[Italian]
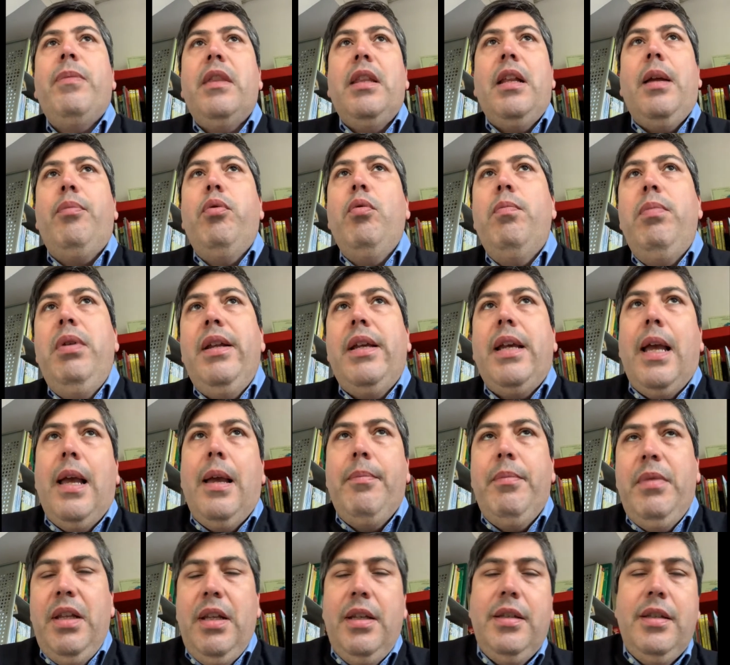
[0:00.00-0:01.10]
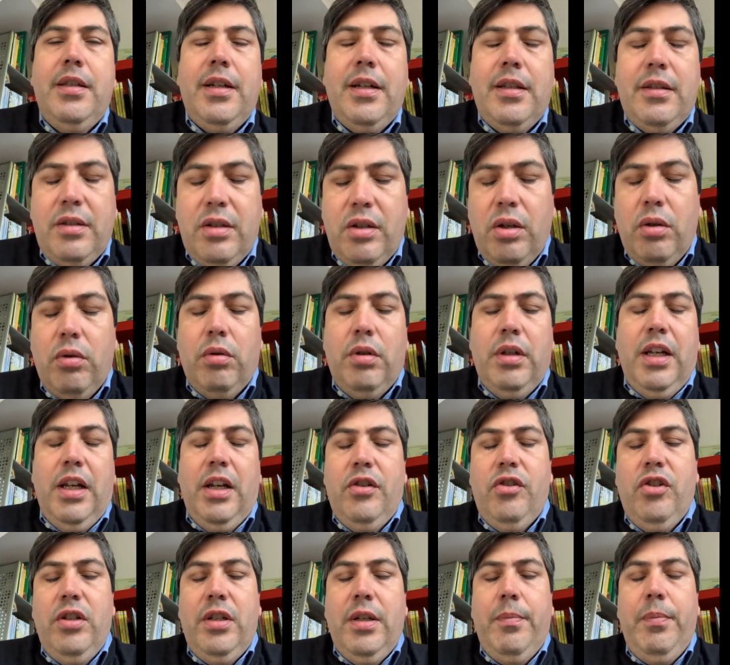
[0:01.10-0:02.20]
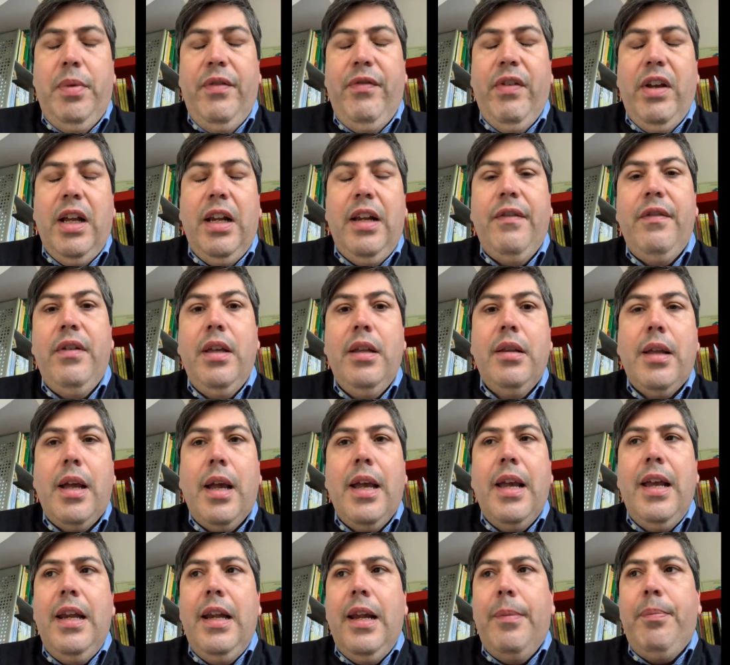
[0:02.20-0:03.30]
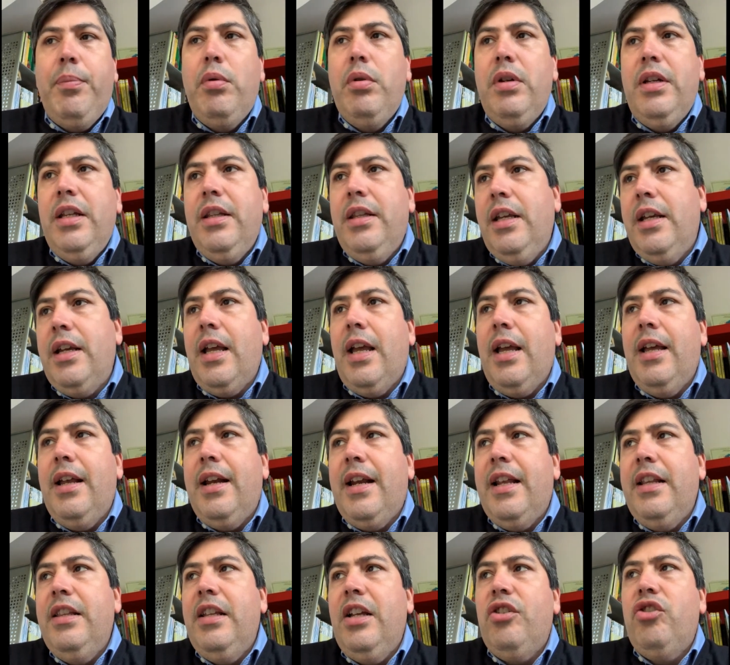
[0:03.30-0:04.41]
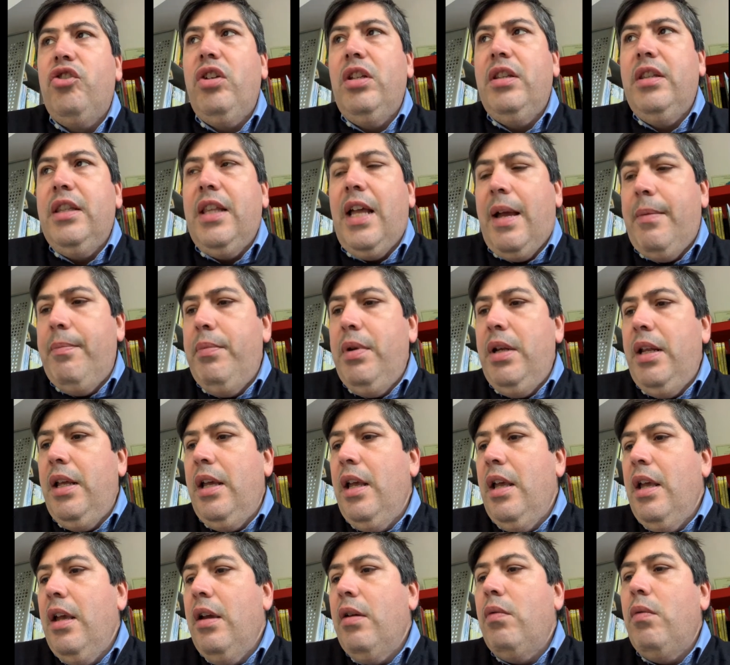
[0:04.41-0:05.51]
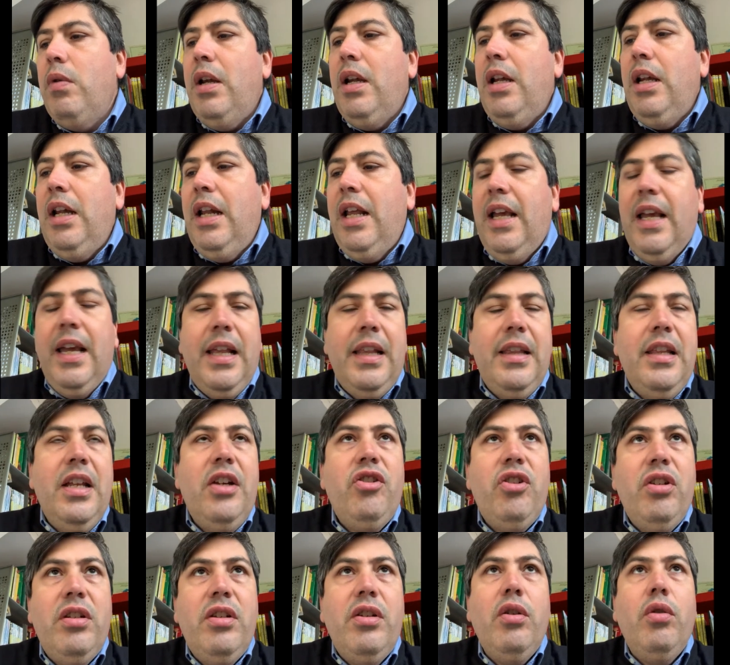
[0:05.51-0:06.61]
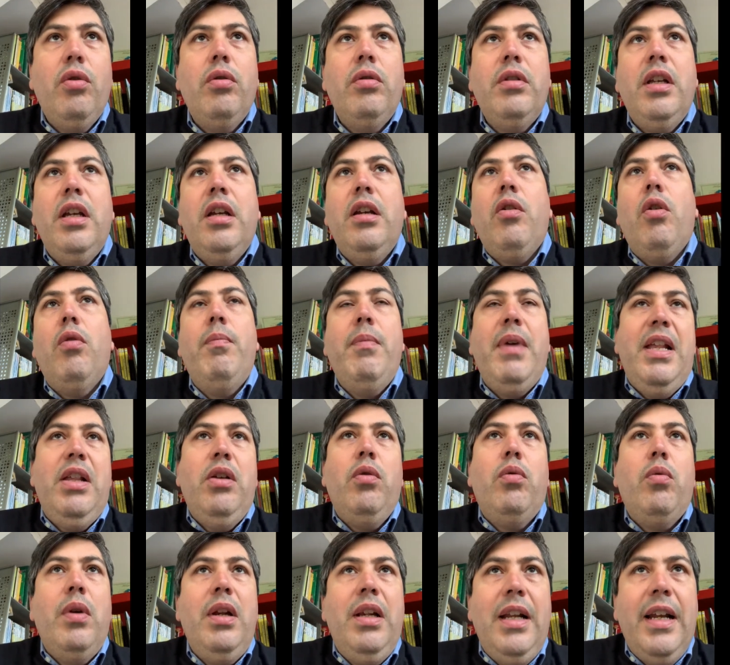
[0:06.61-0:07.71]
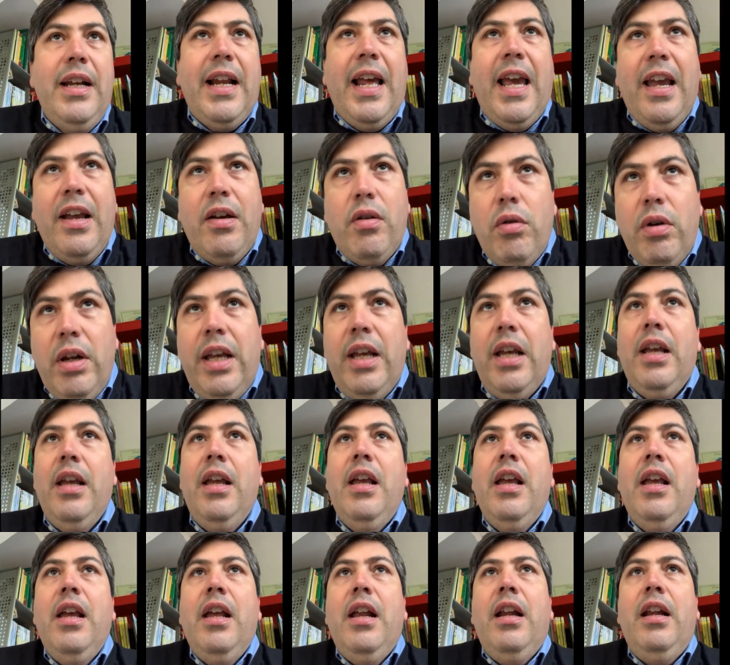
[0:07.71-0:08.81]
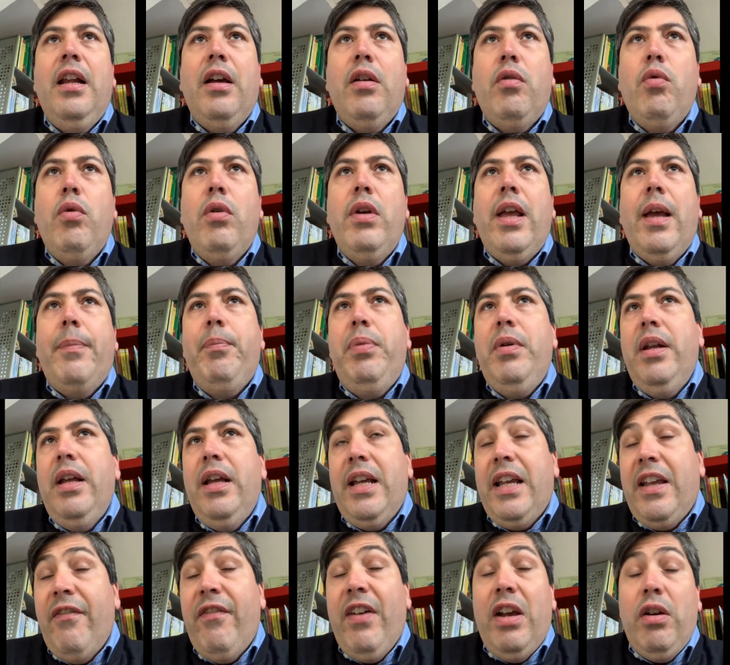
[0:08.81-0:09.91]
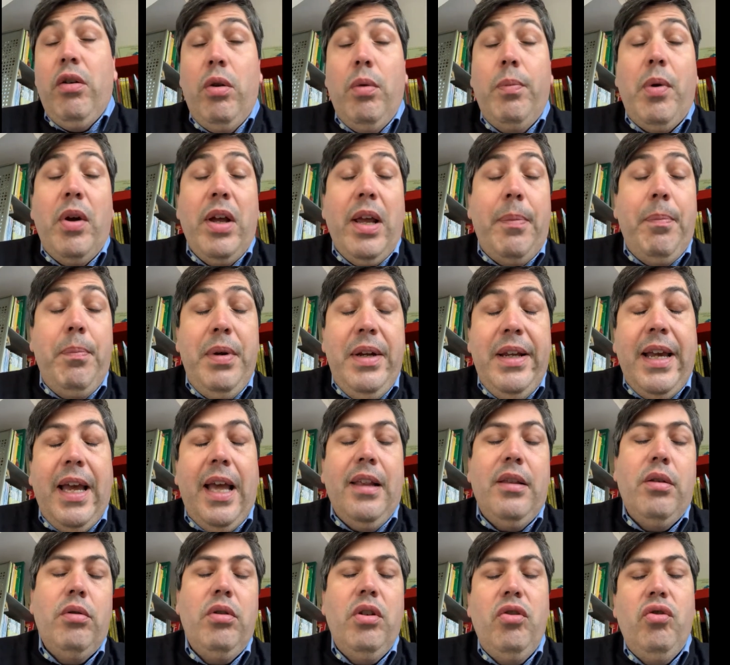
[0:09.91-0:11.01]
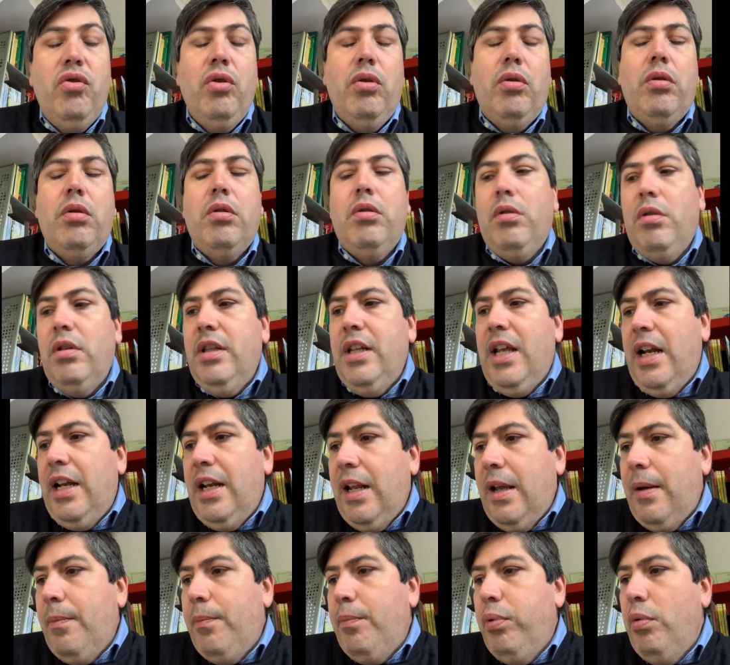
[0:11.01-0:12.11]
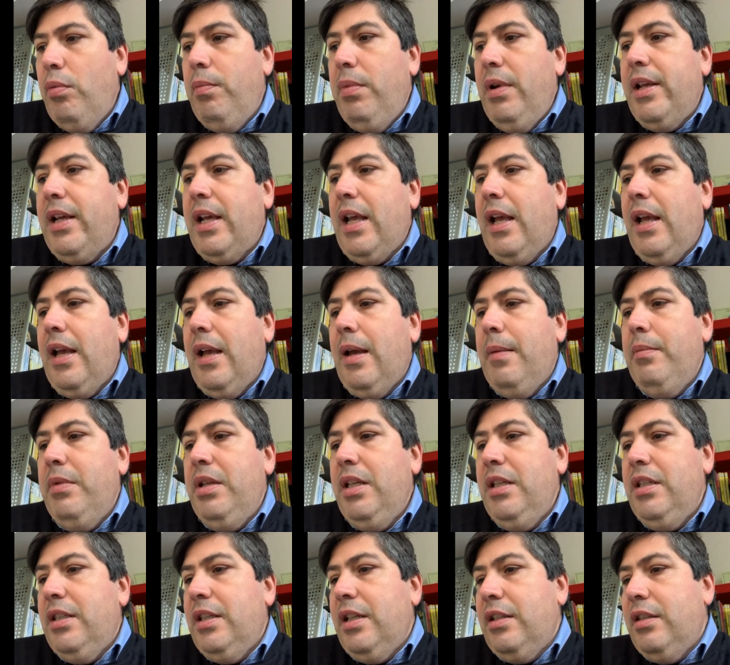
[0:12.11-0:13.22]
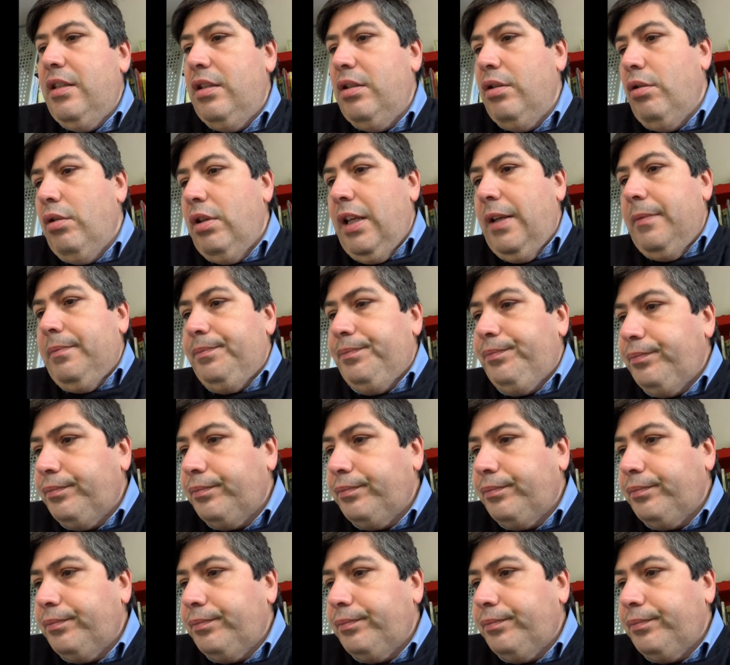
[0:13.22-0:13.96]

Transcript: la pubblica amministrazione ci semplifica la vita e la politica rende accettabili quelle decisioni, o meglio quelle regole, cui, che vengono poi applicate ogni giorno dalla pubblica amministrazione.